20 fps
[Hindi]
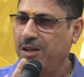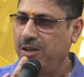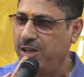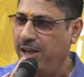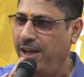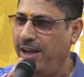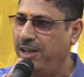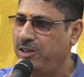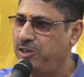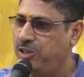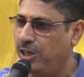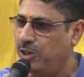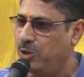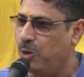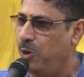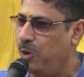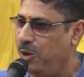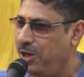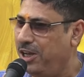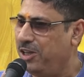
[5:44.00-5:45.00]
यह
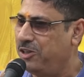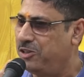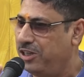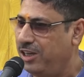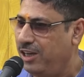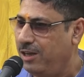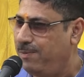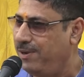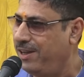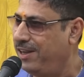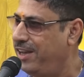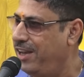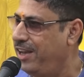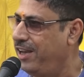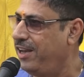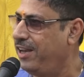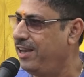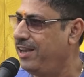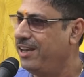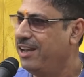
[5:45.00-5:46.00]
चटोरी जीव ही
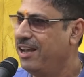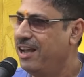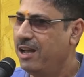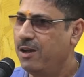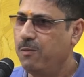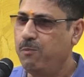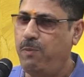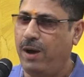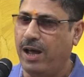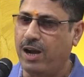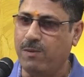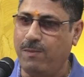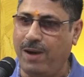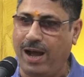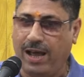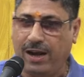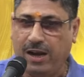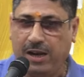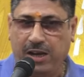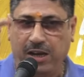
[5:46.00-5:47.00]
भरमा
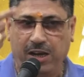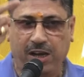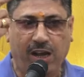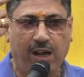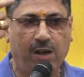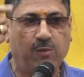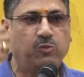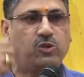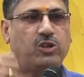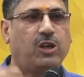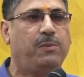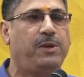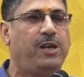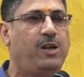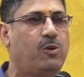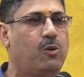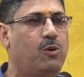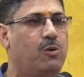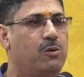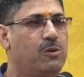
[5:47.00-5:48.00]
रही है हम सभी
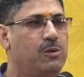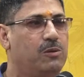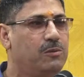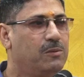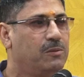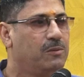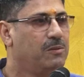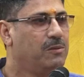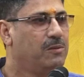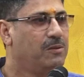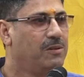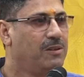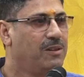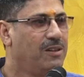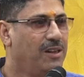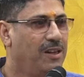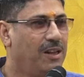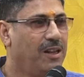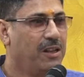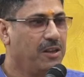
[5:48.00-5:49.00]
को
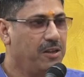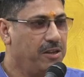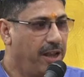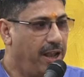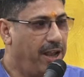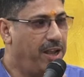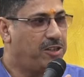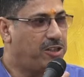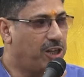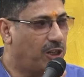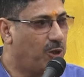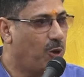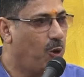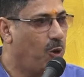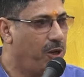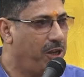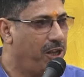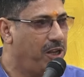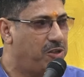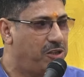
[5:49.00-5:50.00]
यह
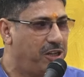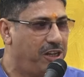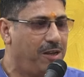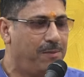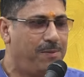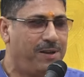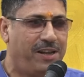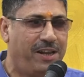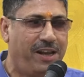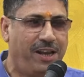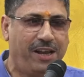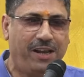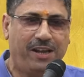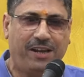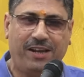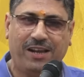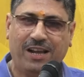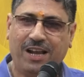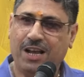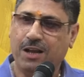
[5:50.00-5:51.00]
चटोरी जीव ही
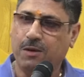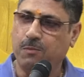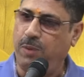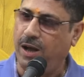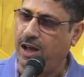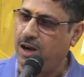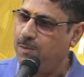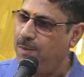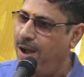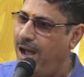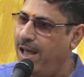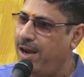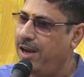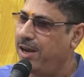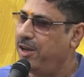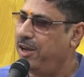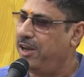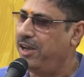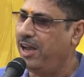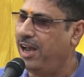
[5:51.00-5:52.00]
भरमा
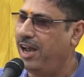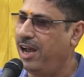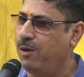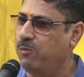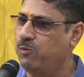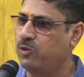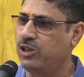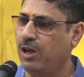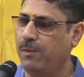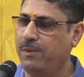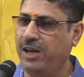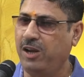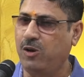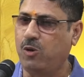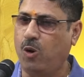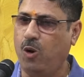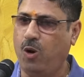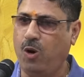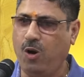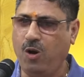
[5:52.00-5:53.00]
रही है हम सभी
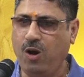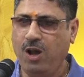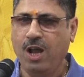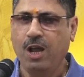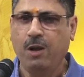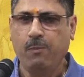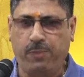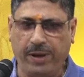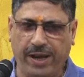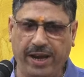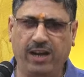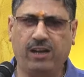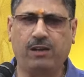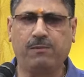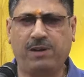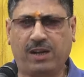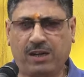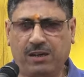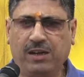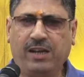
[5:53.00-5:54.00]
को पेट
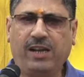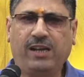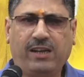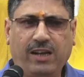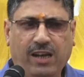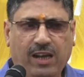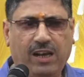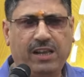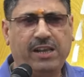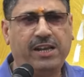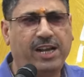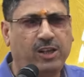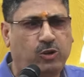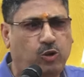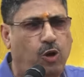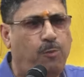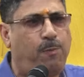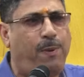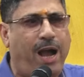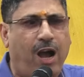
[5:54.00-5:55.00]
भरने के लिए
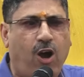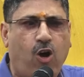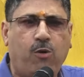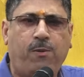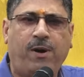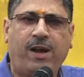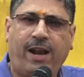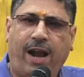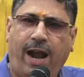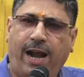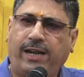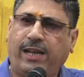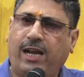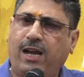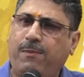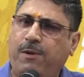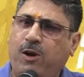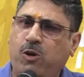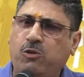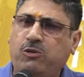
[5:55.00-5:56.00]
तो पाव भर आटा
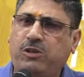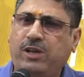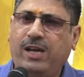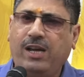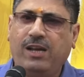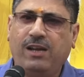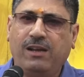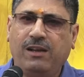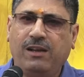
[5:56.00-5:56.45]
बहुत है